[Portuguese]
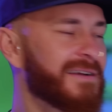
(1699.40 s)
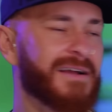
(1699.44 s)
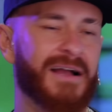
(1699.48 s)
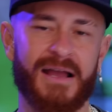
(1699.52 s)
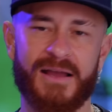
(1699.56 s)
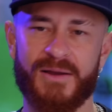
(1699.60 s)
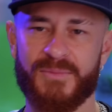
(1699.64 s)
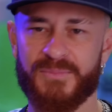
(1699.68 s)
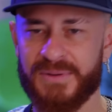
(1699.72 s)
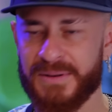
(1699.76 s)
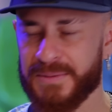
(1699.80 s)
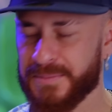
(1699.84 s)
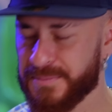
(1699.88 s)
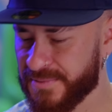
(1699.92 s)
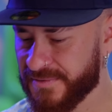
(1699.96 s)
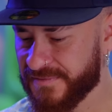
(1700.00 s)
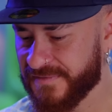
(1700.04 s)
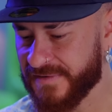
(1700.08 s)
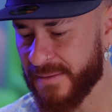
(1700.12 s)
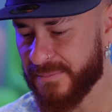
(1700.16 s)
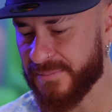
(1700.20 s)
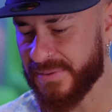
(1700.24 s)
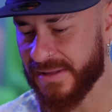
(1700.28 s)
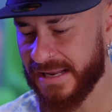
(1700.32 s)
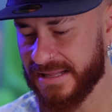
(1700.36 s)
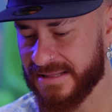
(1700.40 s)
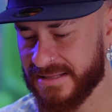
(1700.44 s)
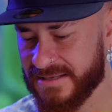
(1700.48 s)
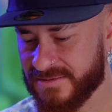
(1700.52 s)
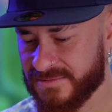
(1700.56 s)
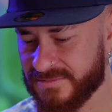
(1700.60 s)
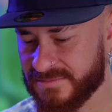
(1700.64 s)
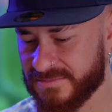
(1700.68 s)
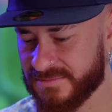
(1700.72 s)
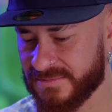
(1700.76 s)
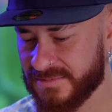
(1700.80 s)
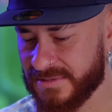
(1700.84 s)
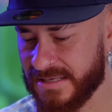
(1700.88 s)
Ganhei um prêmio por ficar
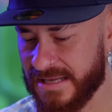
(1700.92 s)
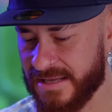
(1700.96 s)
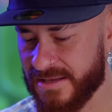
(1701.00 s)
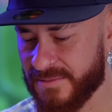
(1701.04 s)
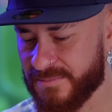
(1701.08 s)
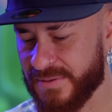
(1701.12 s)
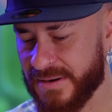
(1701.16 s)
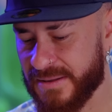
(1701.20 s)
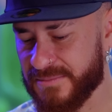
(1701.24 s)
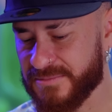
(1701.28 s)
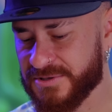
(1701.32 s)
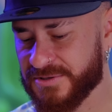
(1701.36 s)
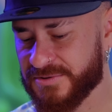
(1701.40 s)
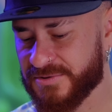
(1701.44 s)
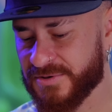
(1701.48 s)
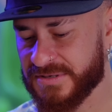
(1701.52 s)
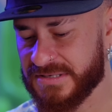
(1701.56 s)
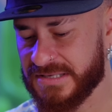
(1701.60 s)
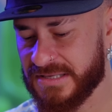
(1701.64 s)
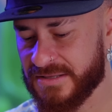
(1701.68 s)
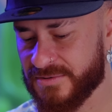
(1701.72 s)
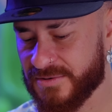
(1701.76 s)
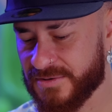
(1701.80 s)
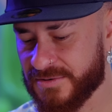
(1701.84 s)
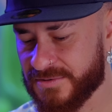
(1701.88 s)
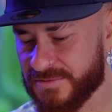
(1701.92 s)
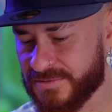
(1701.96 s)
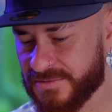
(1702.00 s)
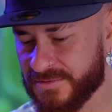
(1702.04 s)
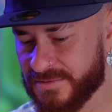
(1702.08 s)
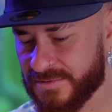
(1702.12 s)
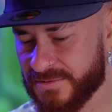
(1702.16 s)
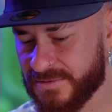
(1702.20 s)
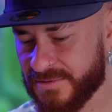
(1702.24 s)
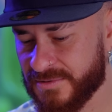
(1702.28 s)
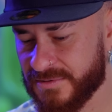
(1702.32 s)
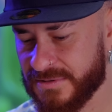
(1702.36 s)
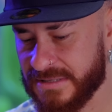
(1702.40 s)
peladão. Ganhei prêmio de torcedor
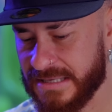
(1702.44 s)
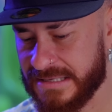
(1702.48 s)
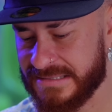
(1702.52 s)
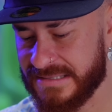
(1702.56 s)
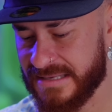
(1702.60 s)
do, da